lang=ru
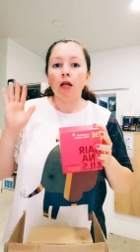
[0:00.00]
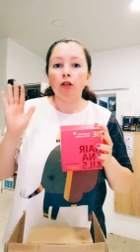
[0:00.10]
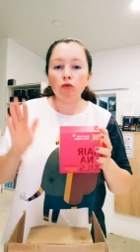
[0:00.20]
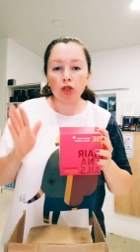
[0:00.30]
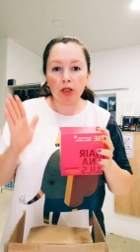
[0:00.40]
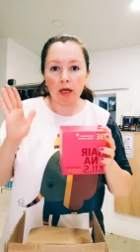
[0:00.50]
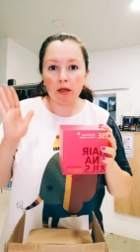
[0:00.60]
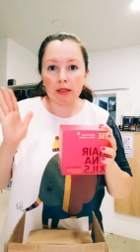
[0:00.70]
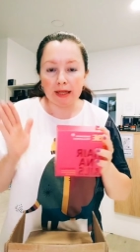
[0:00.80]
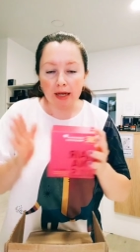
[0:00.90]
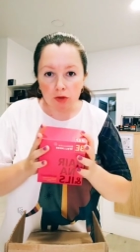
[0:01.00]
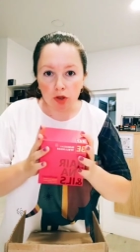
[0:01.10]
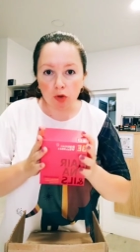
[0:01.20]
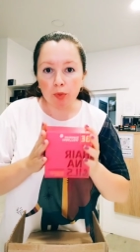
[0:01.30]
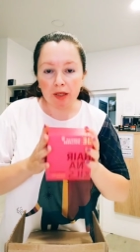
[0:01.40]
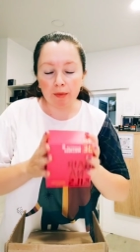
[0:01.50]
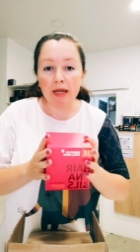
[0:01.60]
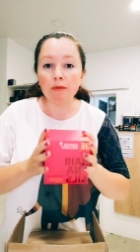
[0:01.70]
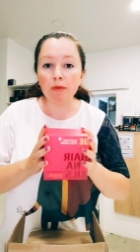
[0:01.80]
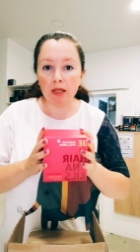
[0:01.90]
Нужно сразу же
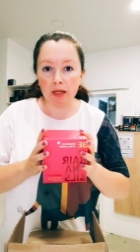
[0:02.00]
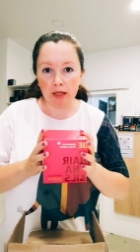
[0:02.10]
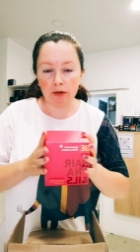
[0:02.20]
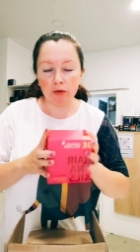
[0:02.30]
употреблять минералы,